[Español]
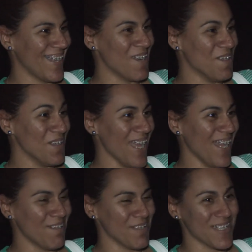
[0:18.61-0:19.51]
luna,
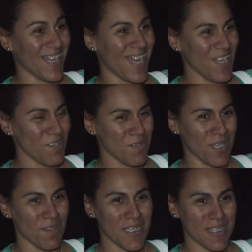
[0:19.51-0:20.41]
la festejada como
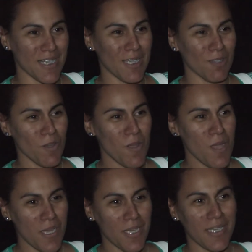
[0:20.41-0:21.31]
dijeron hace rato
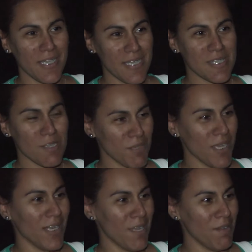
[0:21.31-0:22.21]
y está muy
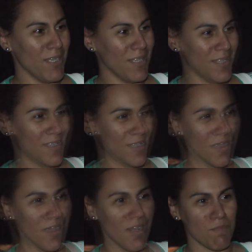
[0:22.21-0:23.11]
agradable sí.
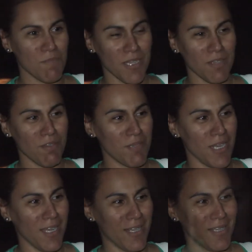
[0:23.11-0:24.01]
el ambiente familiar.